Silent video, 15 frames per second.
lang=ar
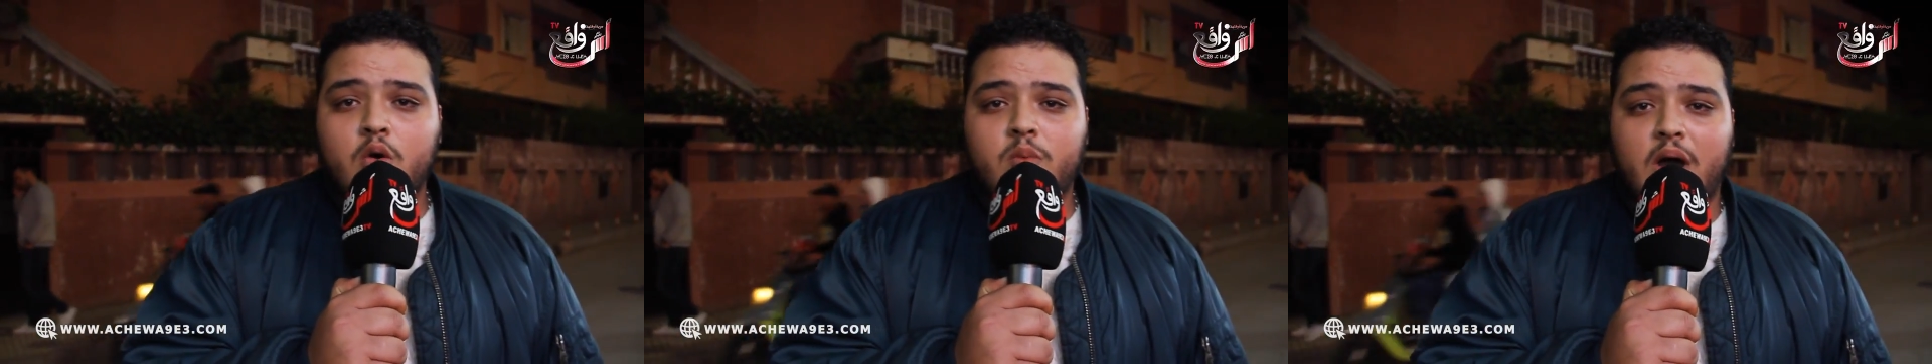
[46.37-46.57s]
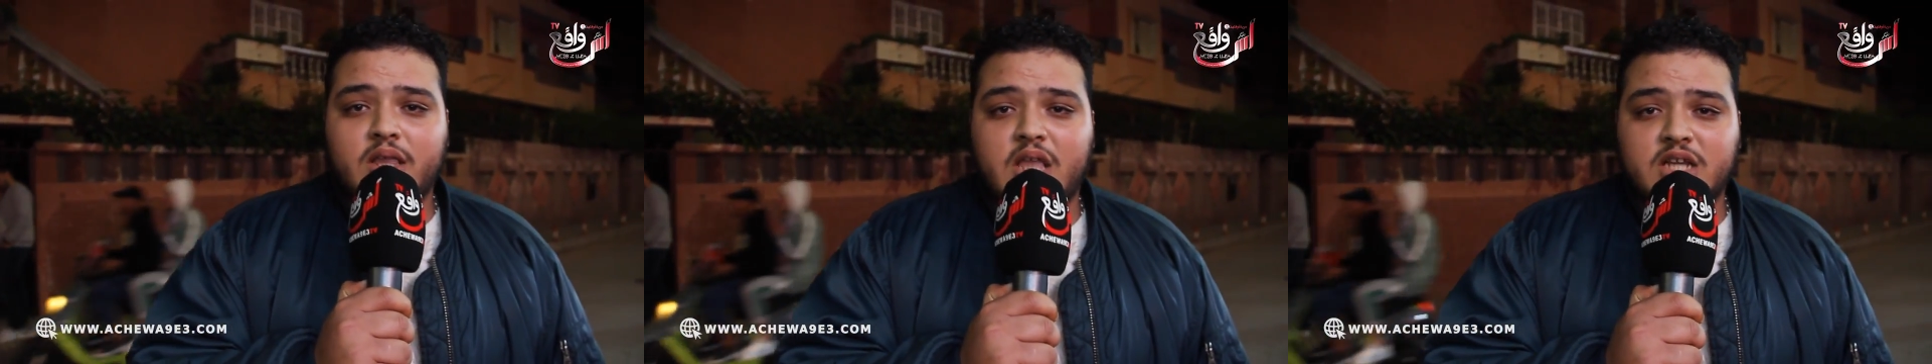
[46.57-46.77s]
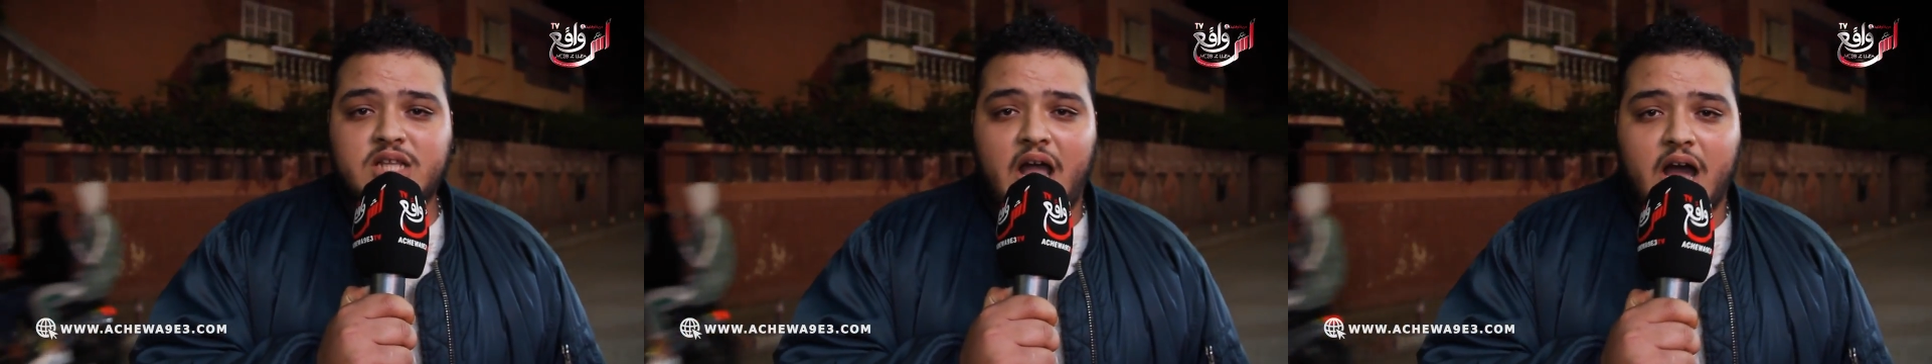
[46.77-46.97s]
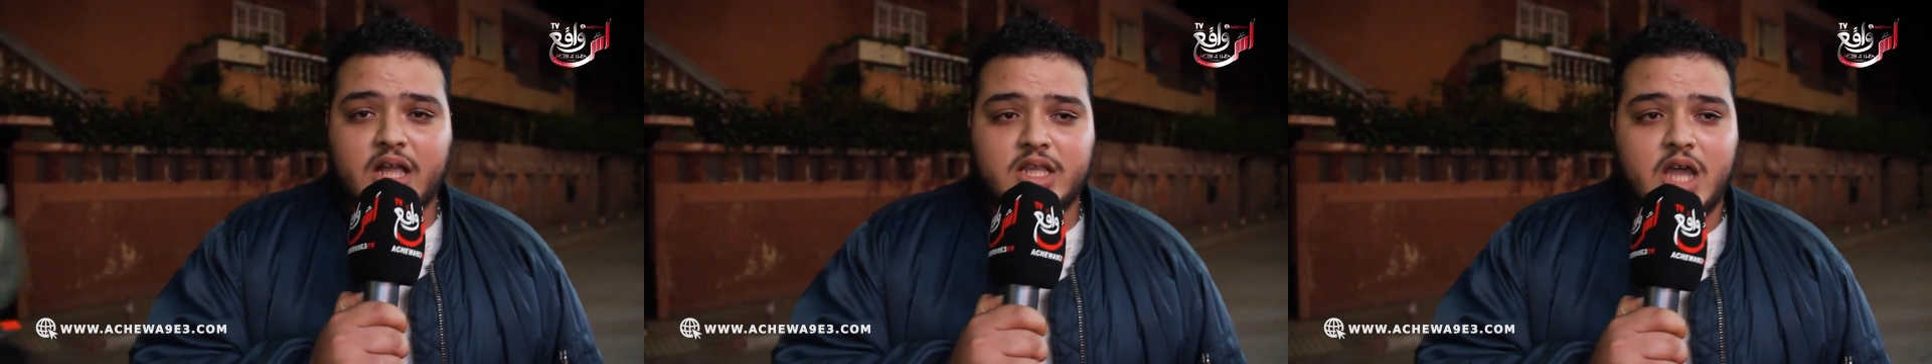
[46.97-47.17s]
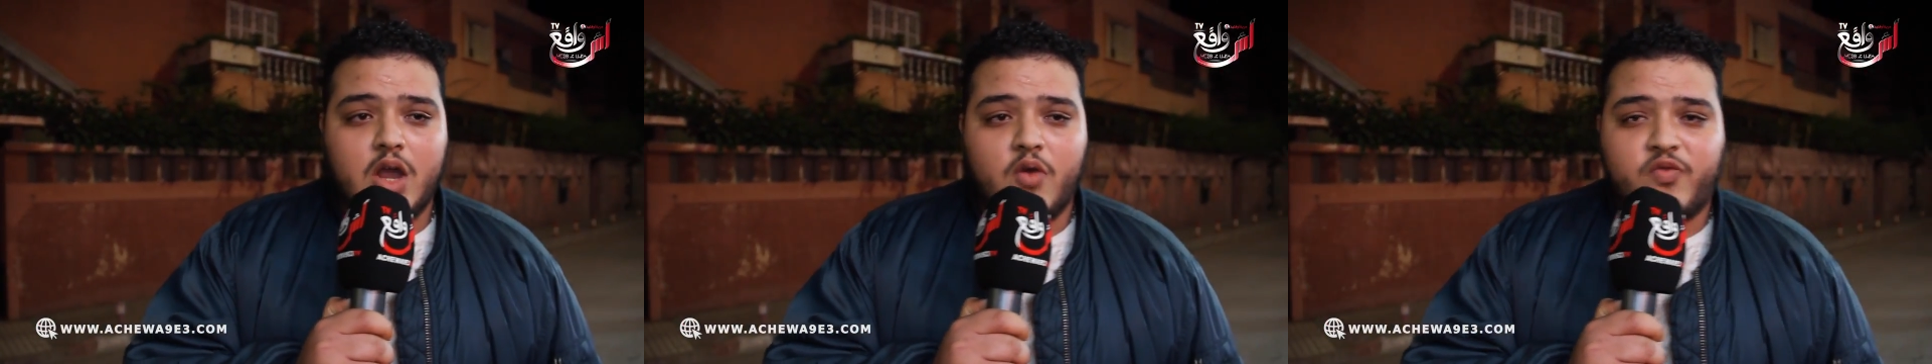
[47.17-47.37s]
وما خداش
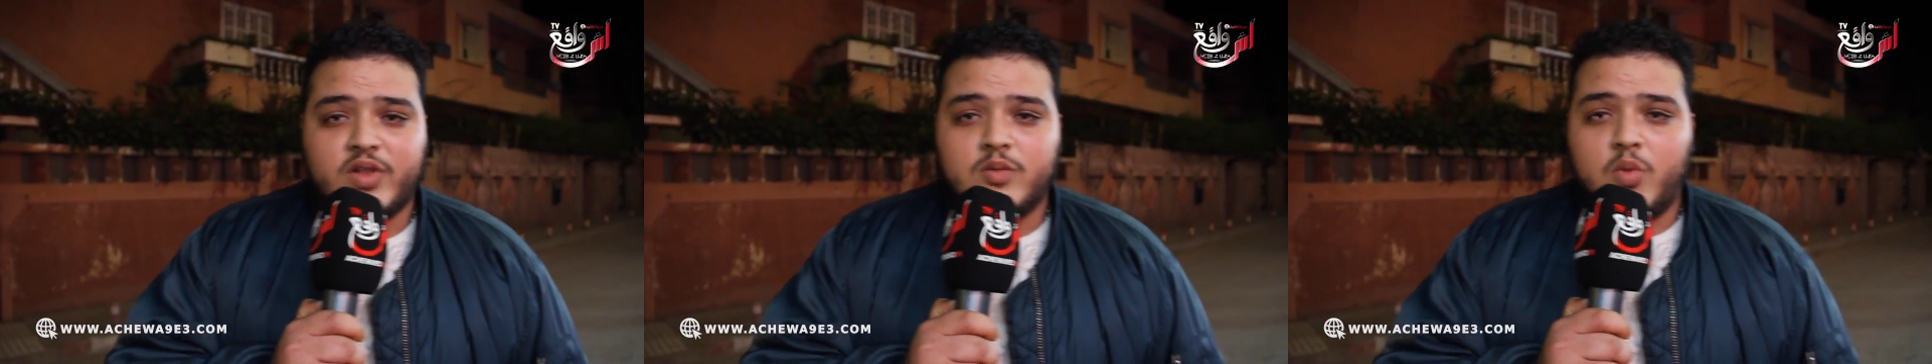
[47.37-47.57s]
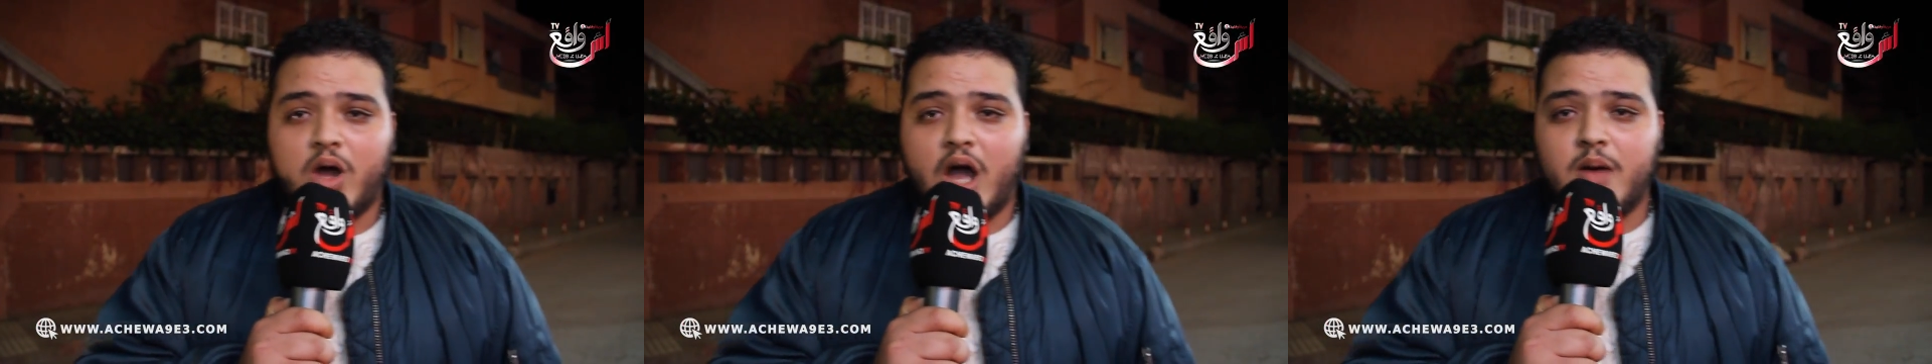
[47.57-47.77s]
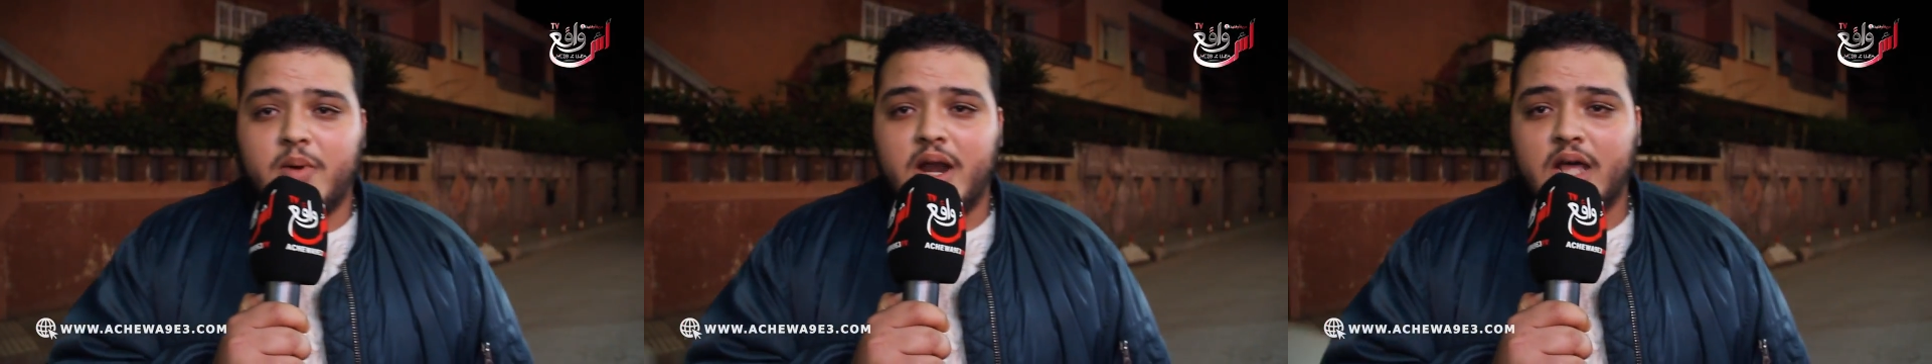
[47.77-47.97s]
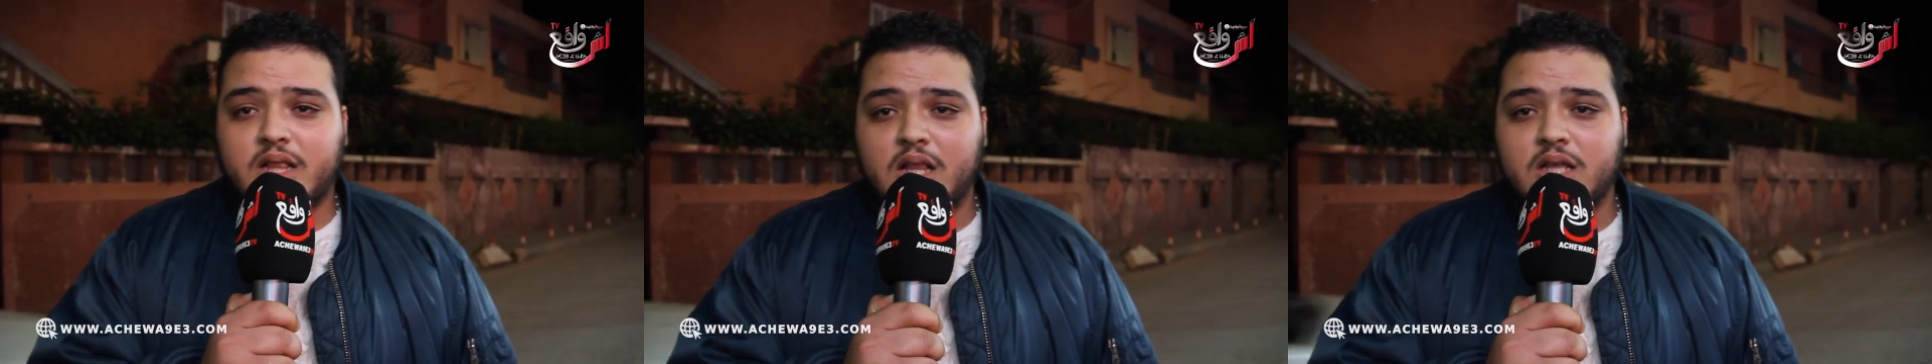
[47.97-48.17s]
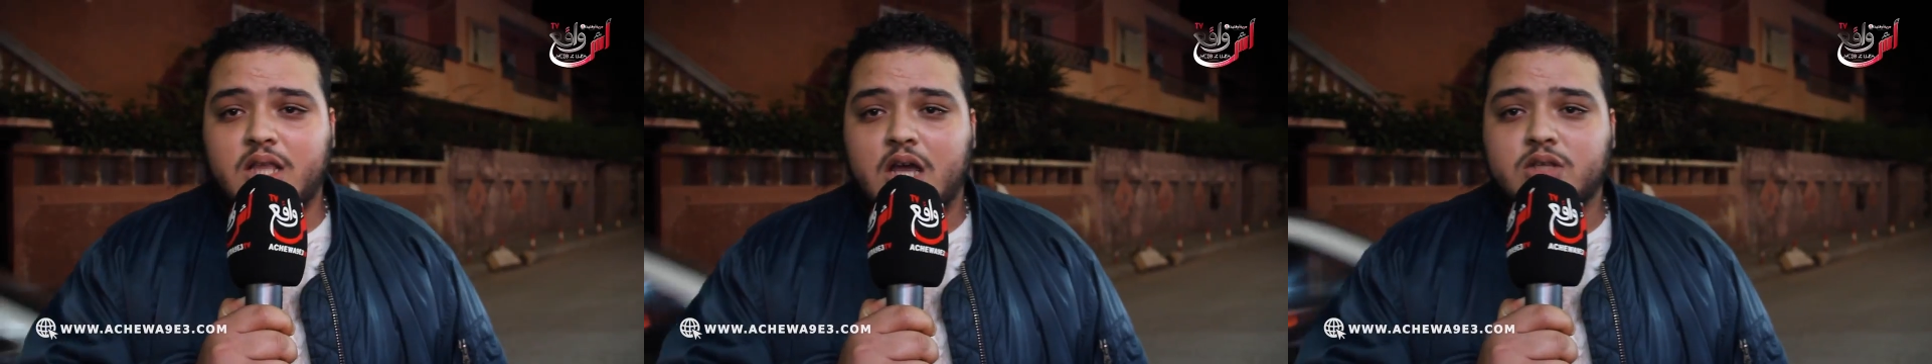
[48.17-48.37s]
الحق ديالو في
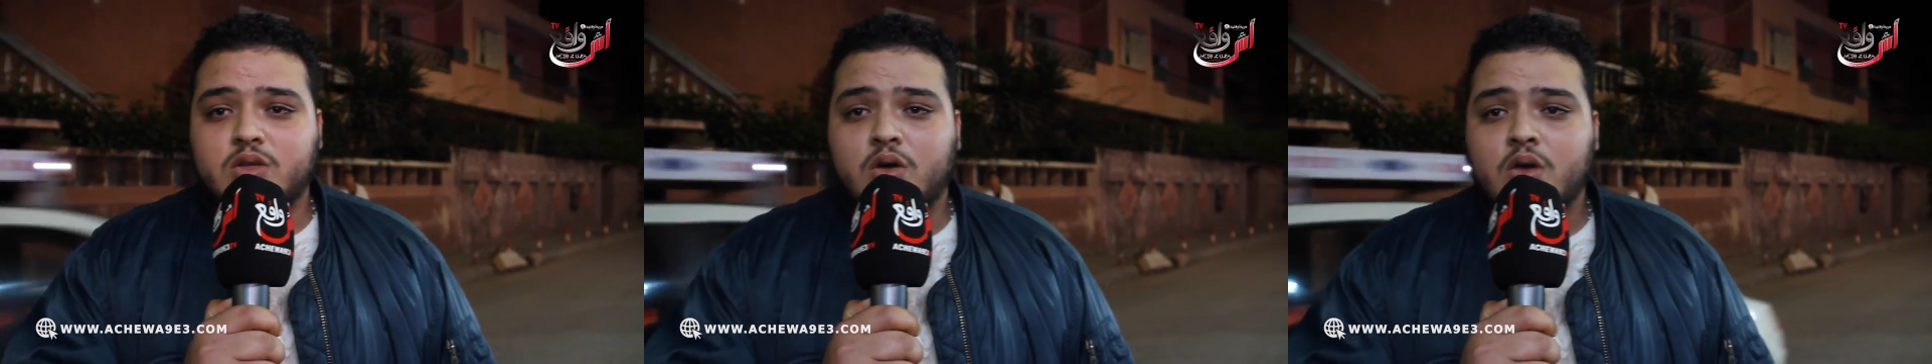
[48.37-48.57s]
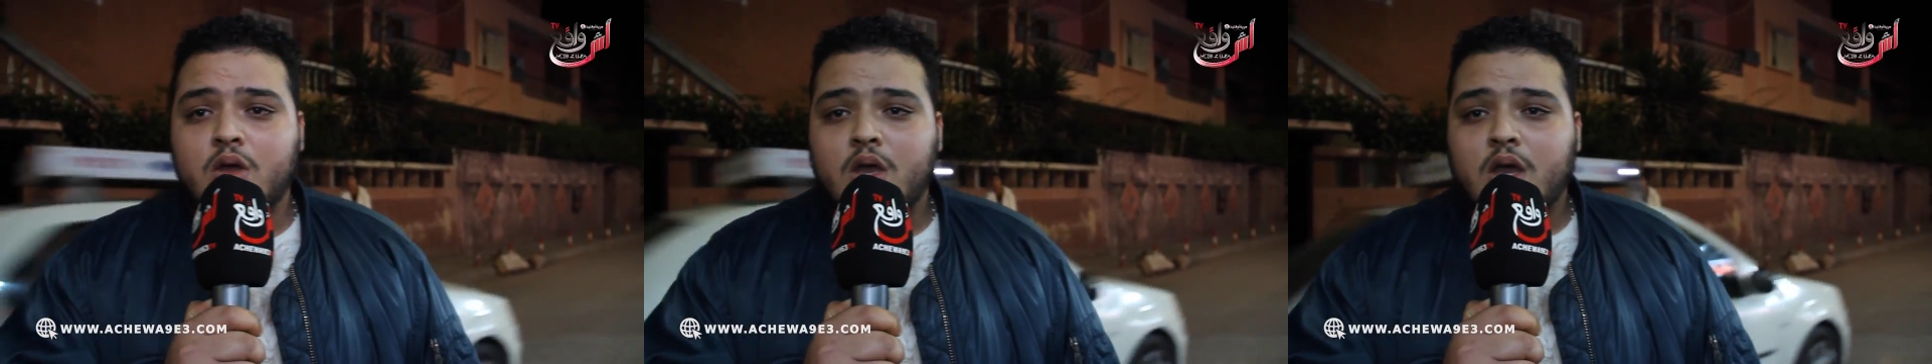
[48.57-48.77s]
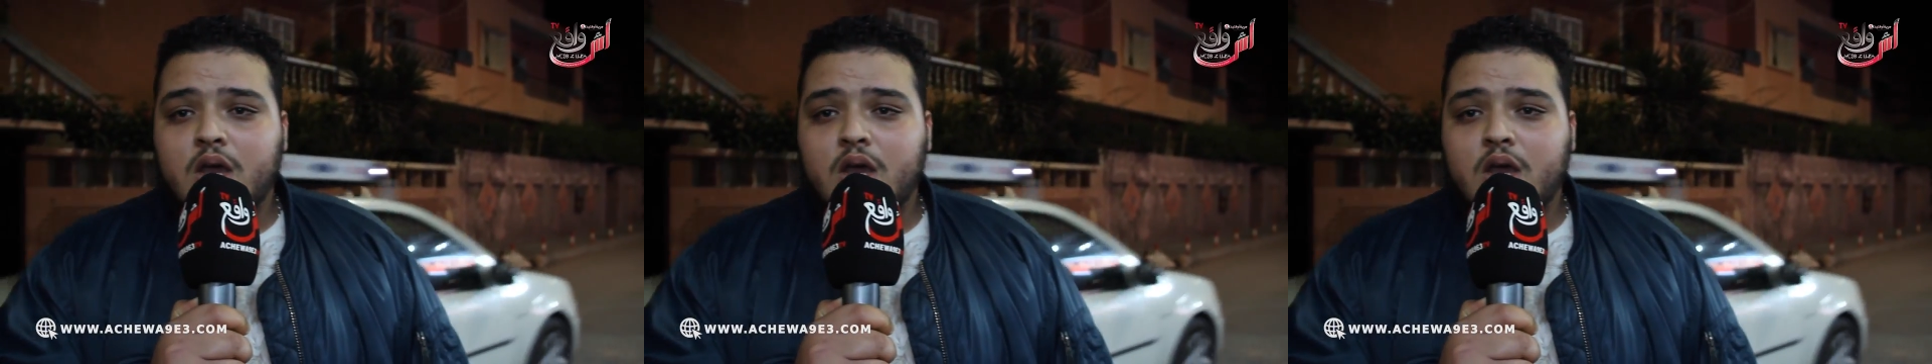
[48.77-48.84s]
المقابلات اللي دازو